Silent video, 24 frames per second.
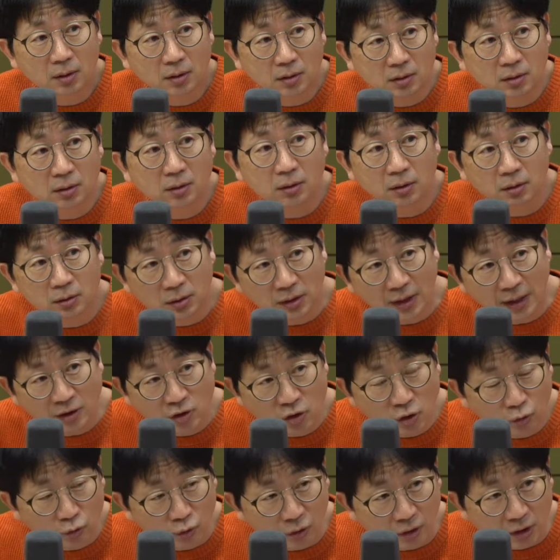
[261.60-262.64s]
그
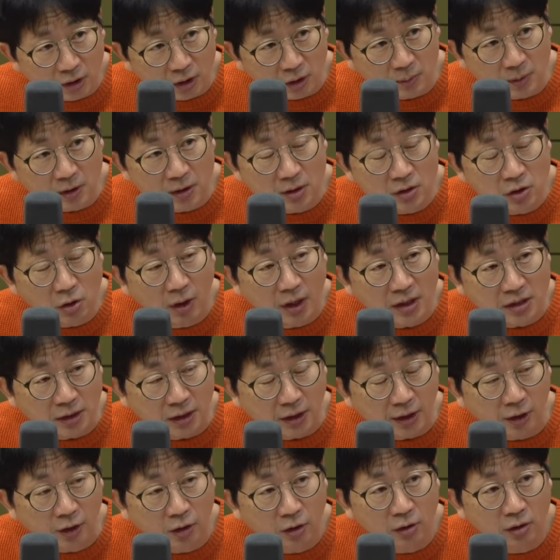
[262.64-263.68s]
행정구역 아, 뭐 이름을
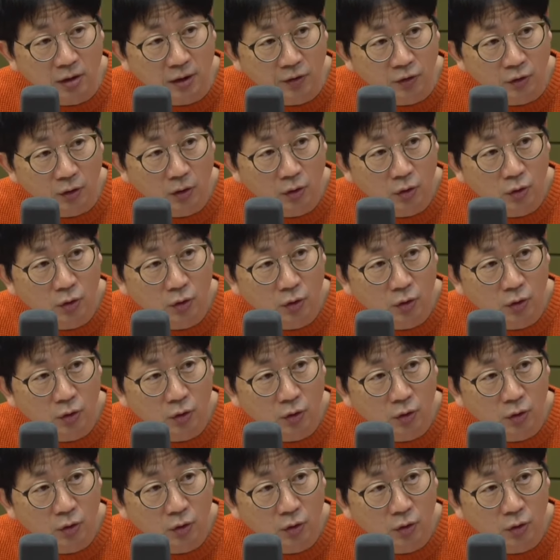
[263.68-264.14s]
정하잖아요. 그래서 전주